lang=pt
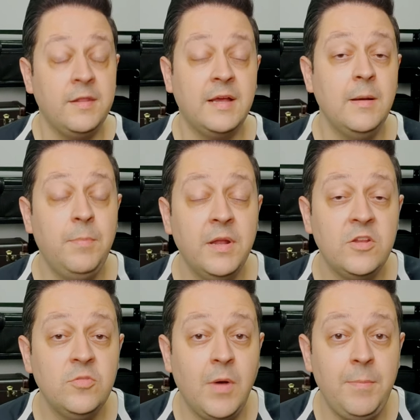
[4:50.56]
Na
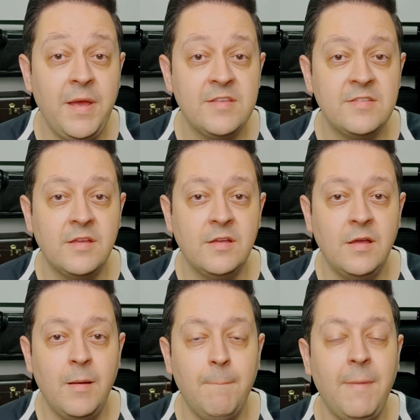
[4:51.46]
campana de uma peça,
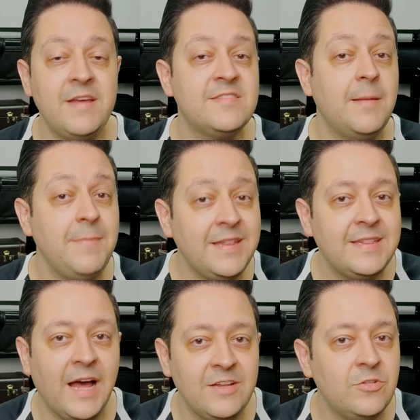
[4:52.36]
mais da
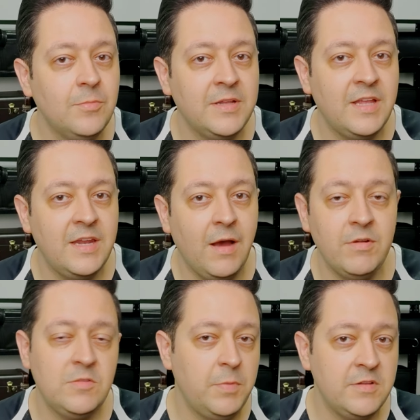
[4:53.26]
metade do material
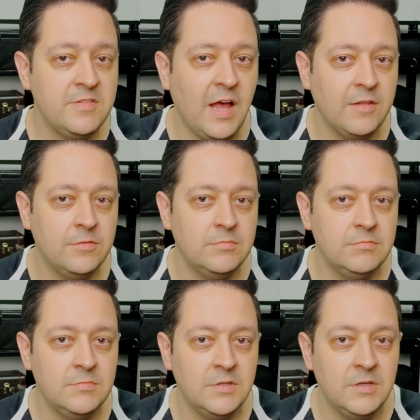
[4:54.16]
é desperdiçado.
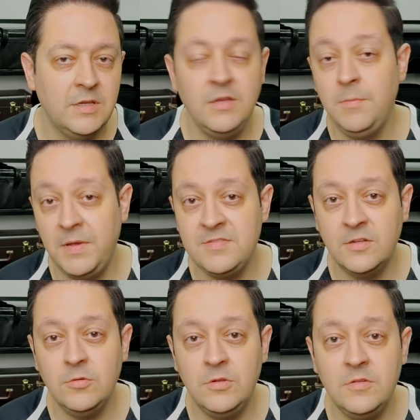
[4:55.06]
E
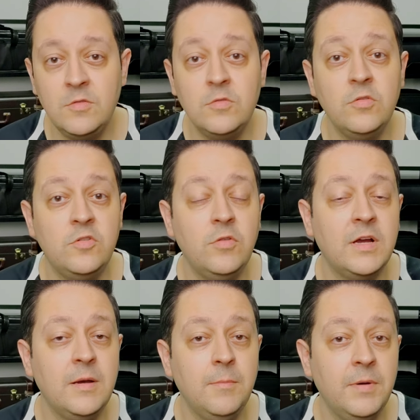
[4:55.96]
pensando nisso, surgiu a
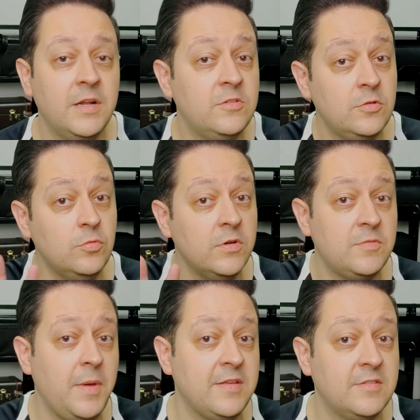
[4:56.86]
campana de duas
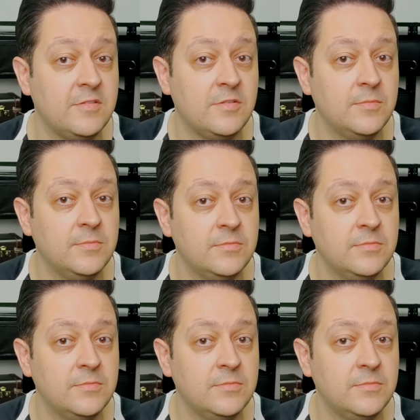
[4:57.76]
peças.